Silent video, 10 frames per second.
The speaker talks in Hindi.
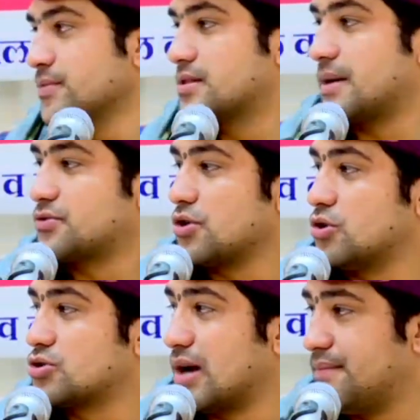तब तो
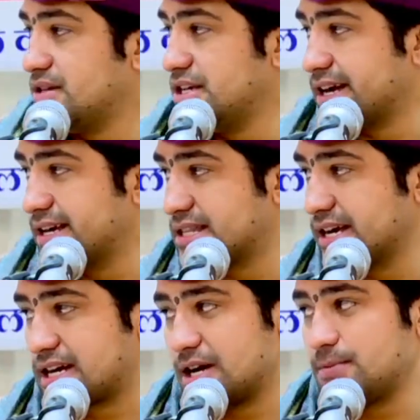गोस्वामी जी
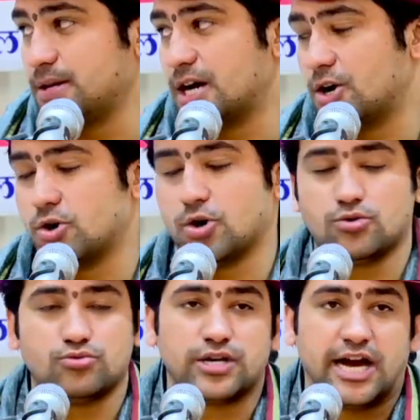कहते कभी ना हो
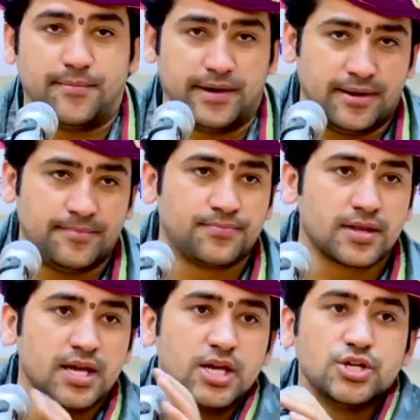ना मैं
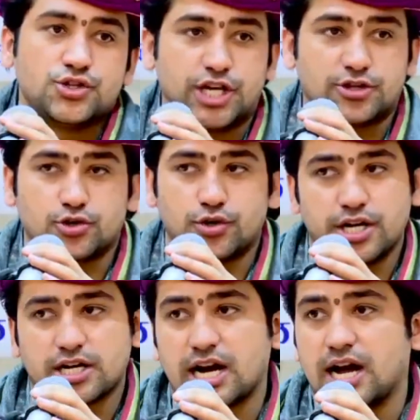
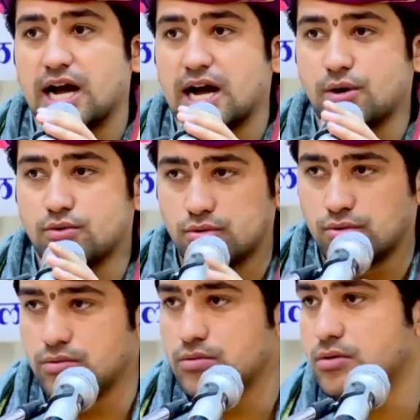चतुर कहा
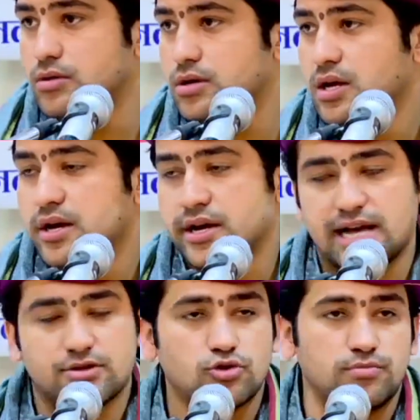हूं
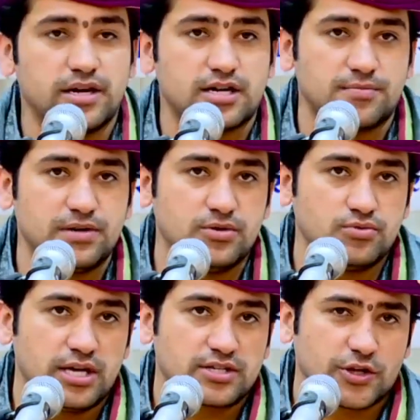ना तो मैं कभी
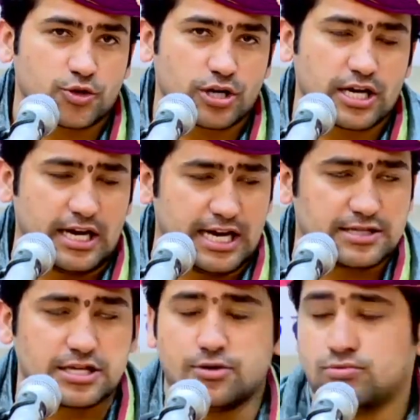हूं ना चतुर
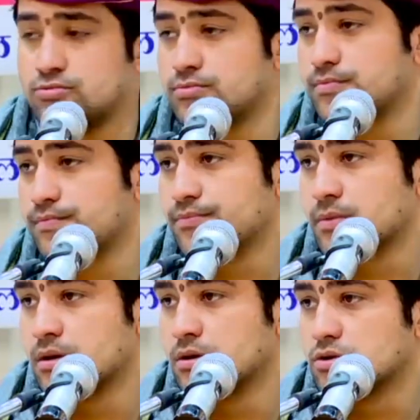कहलाता हूं
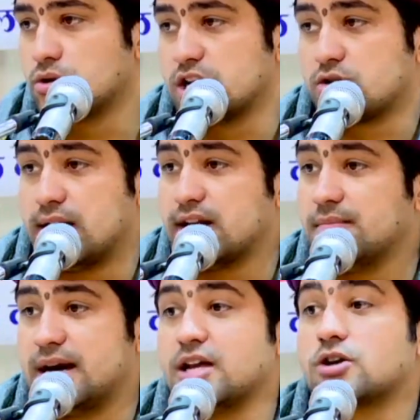तो लिखवाने
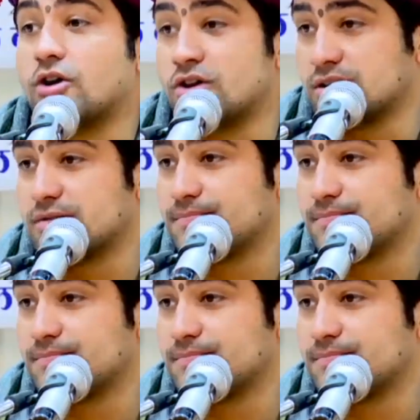वाले कौन